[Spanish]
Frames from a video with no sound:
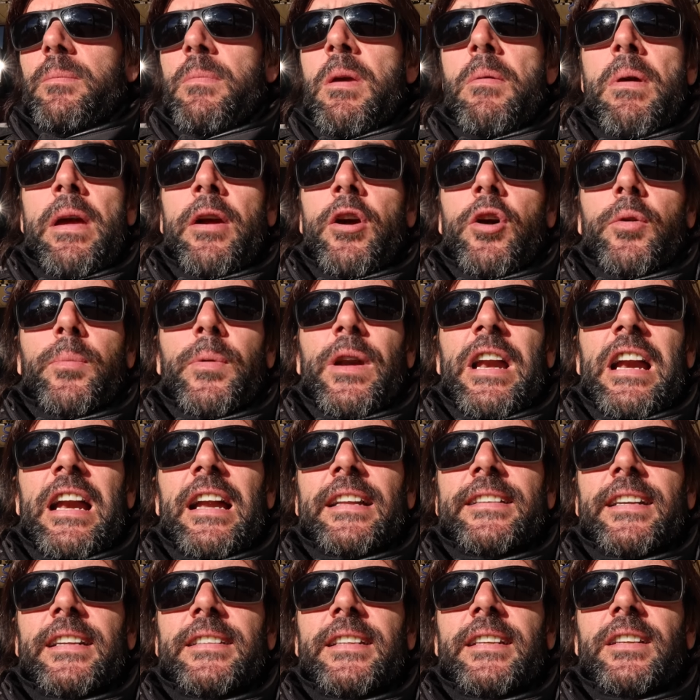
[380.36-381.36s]
me iba a
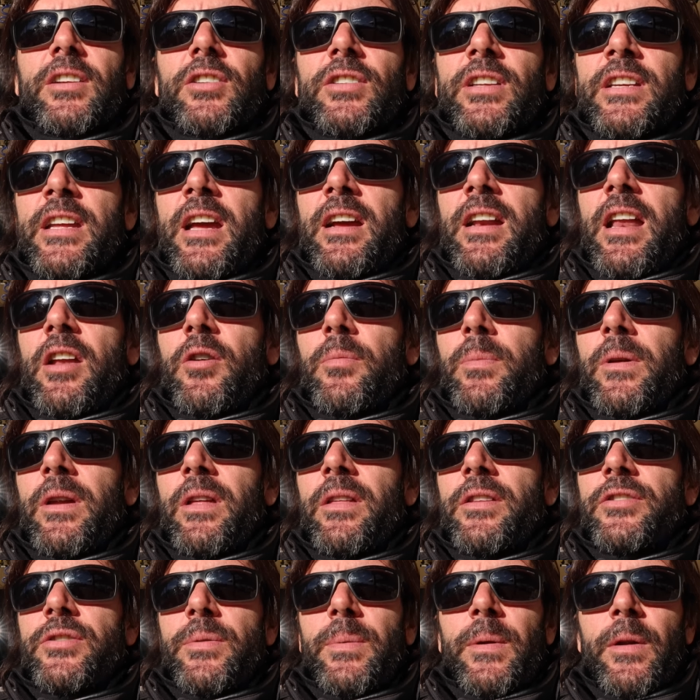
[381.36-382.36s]
incorporar a TAT y lo tenía claro, pero
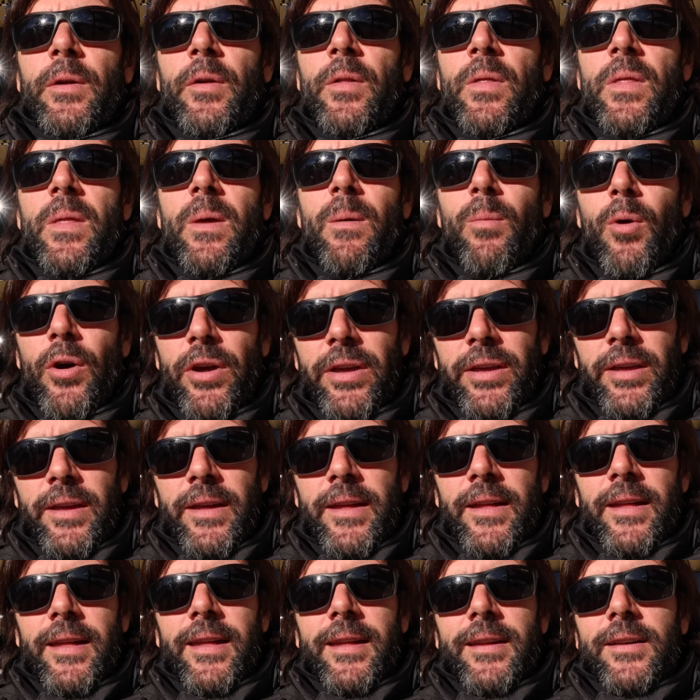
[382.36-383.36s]
he dicho, ¿pero dónde voy?
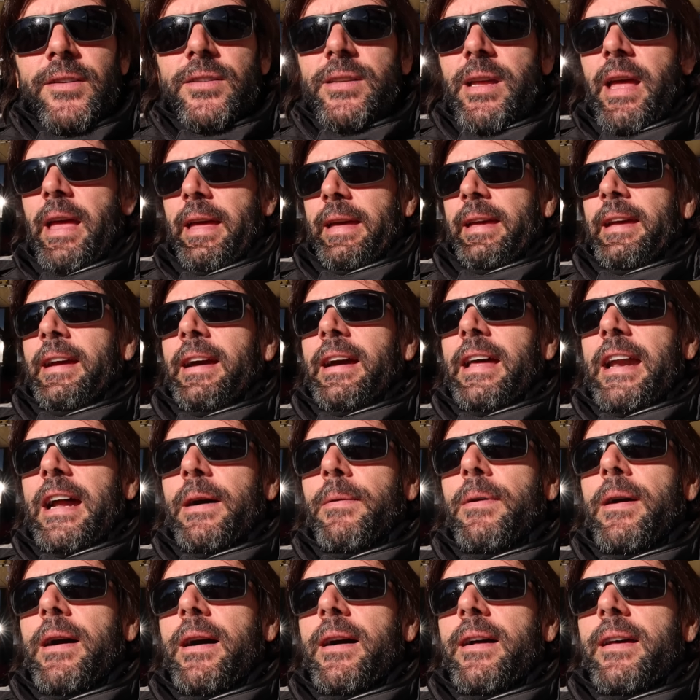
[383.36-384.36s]
O sea, en
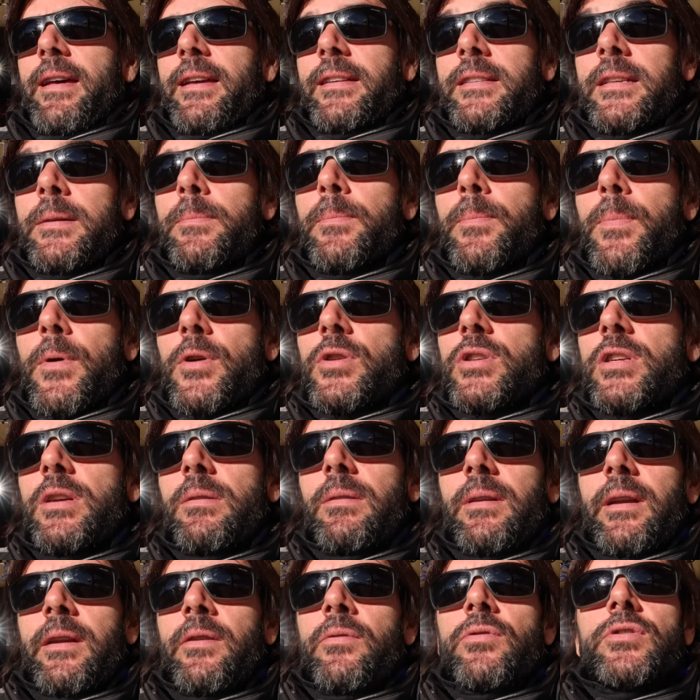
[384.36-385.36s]
grava es
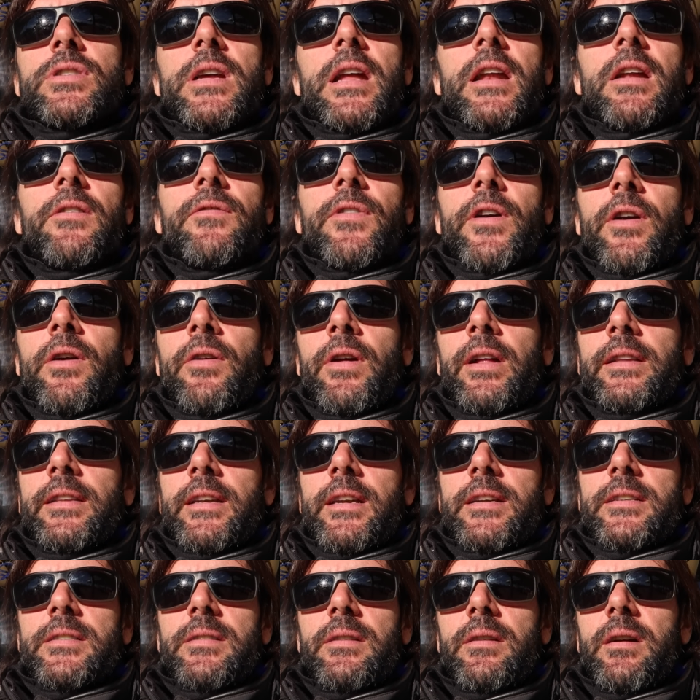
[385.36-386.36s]
imposible no usar el freno de
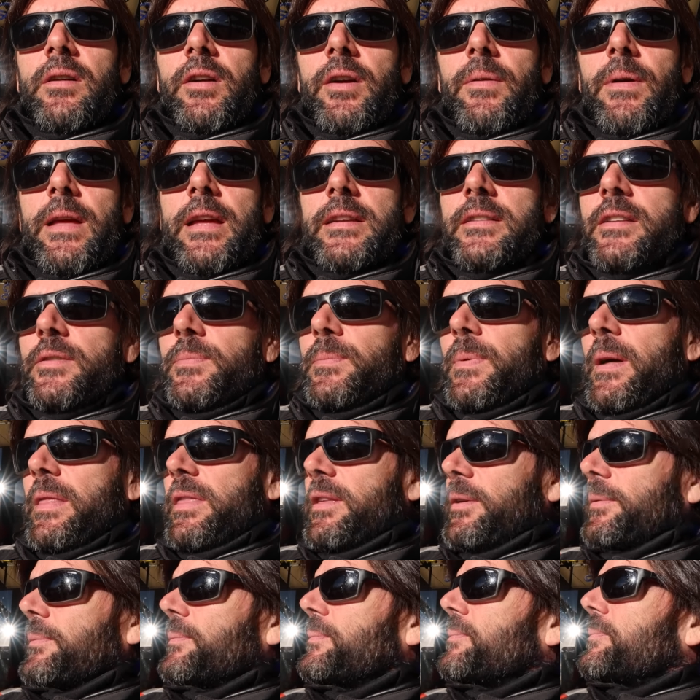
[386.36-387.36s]
atrás, aunque vayas
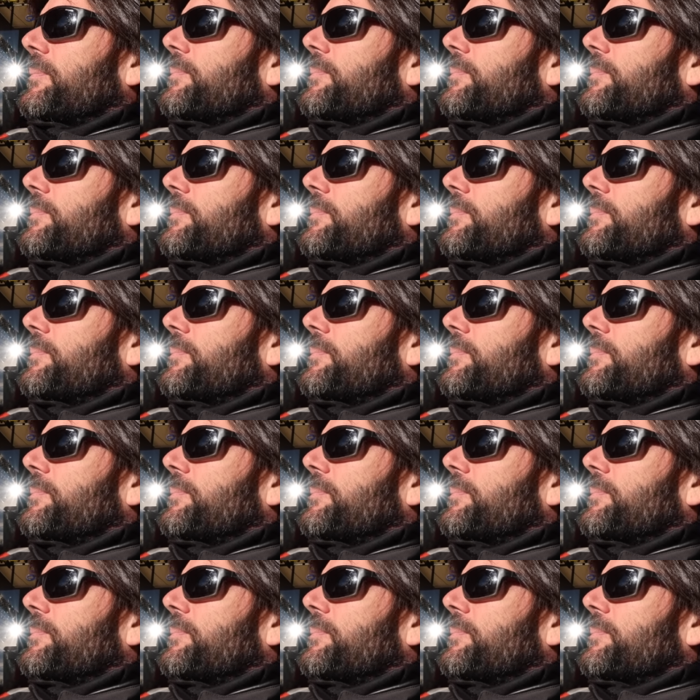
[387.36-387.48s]
despacio.